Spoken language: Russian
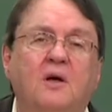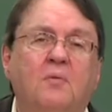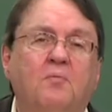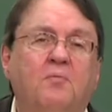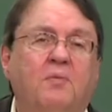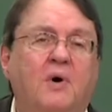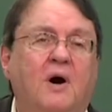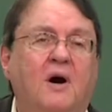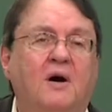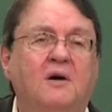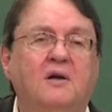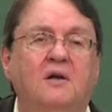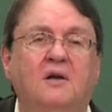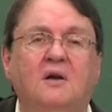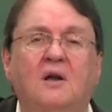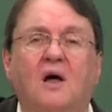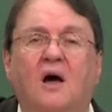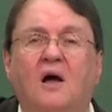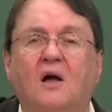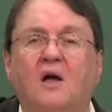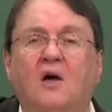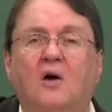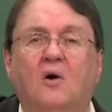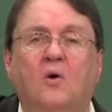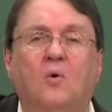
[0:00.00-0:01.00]

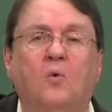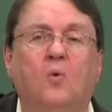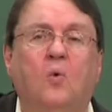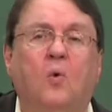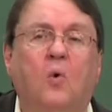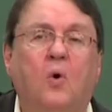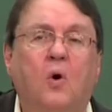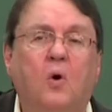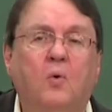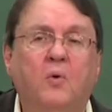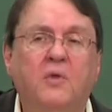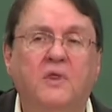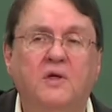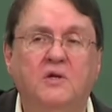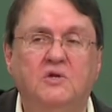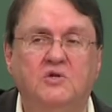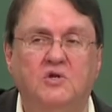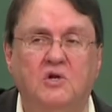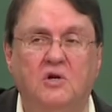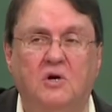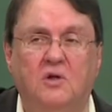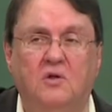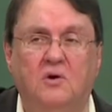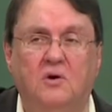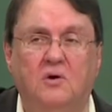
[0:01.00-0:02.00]
Британцы, члены
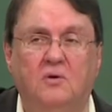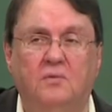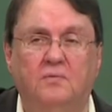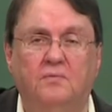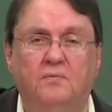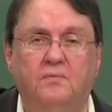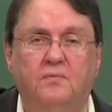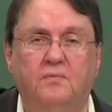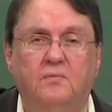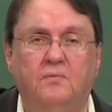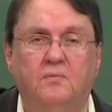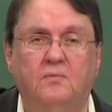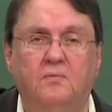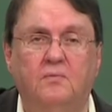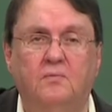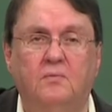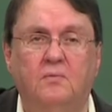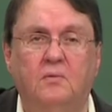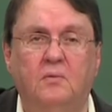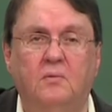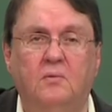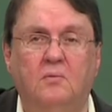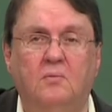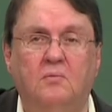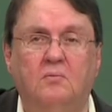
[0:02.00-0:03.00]
Британской империи, не
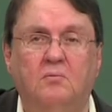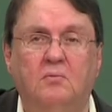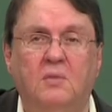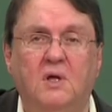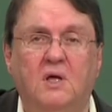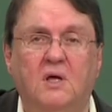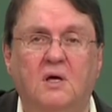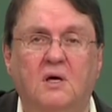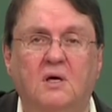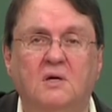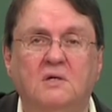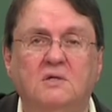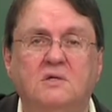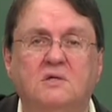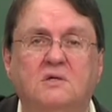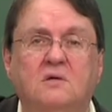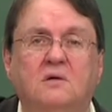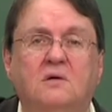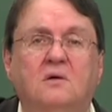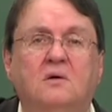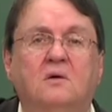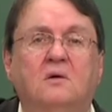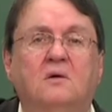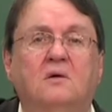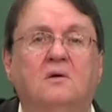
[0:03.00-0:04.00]
воевали друг с другом,
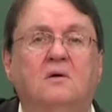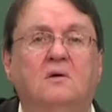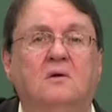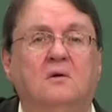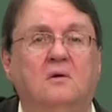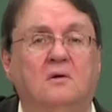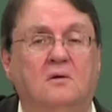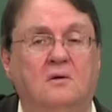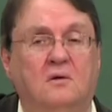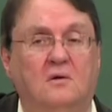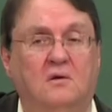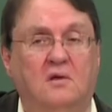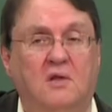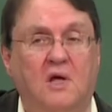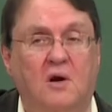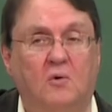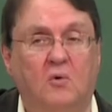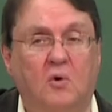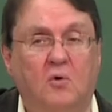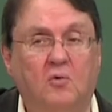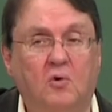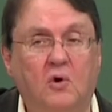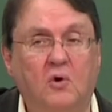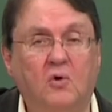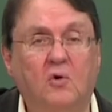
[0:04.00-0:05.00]
потому что над ними
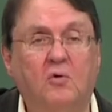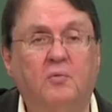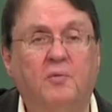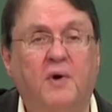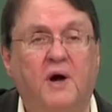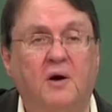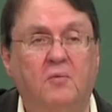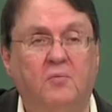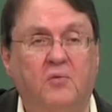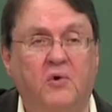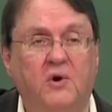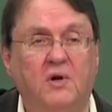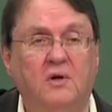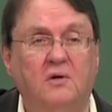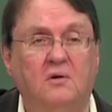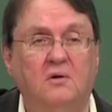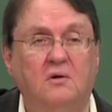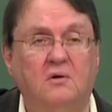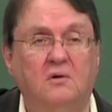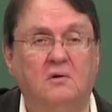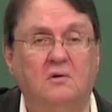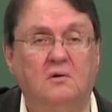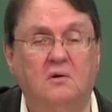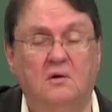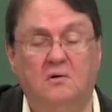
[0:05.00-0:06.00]
стояла империя.
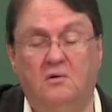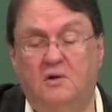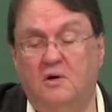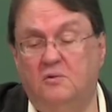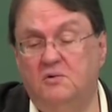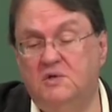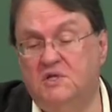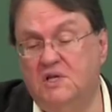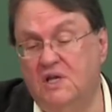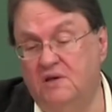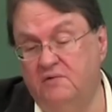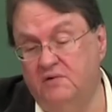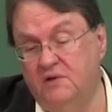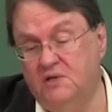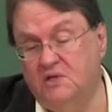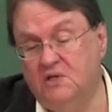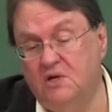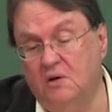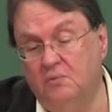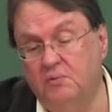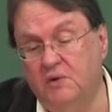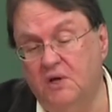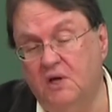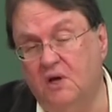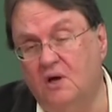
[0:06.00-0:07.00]

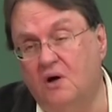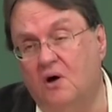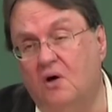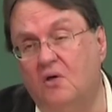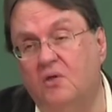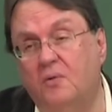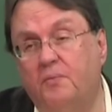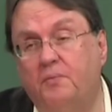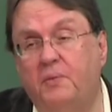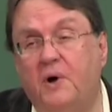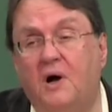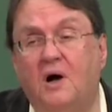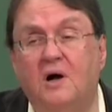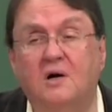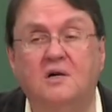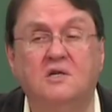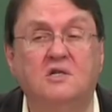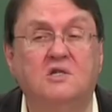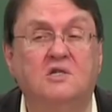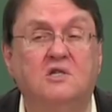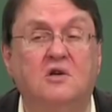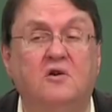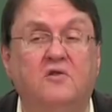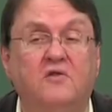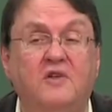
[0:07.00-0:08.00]
Британия.
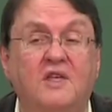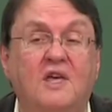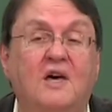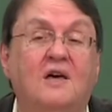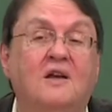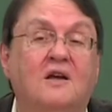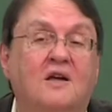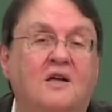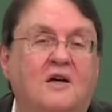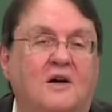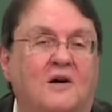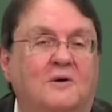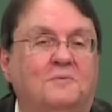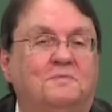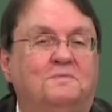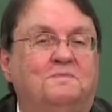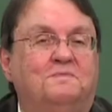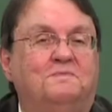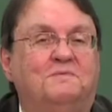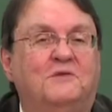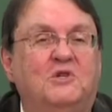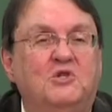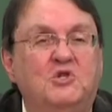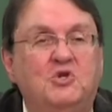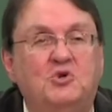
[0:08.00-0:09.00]

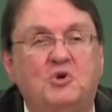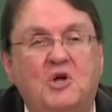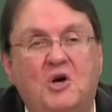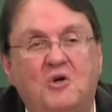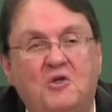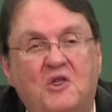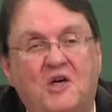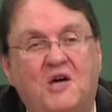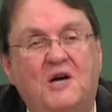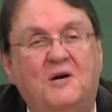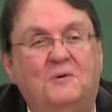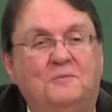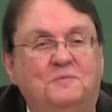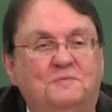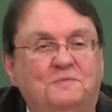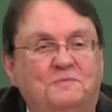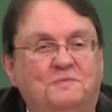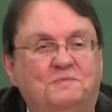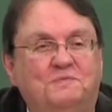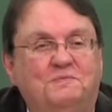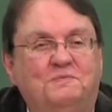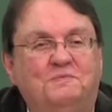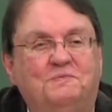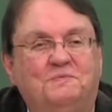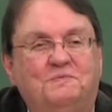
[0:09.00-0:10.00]
Была и
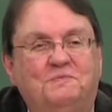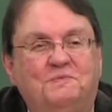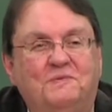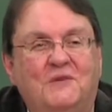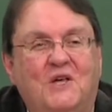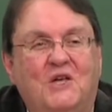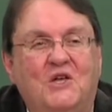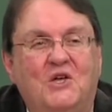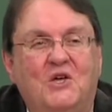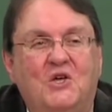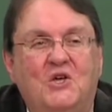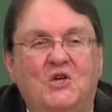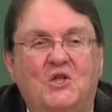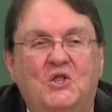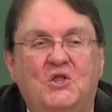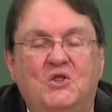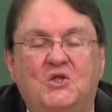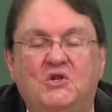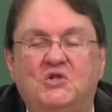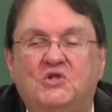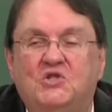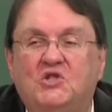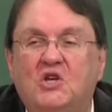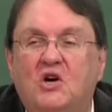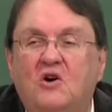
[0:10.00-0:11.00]
Советская империя,
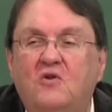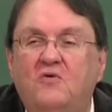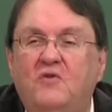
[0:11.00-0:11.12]
понимаете?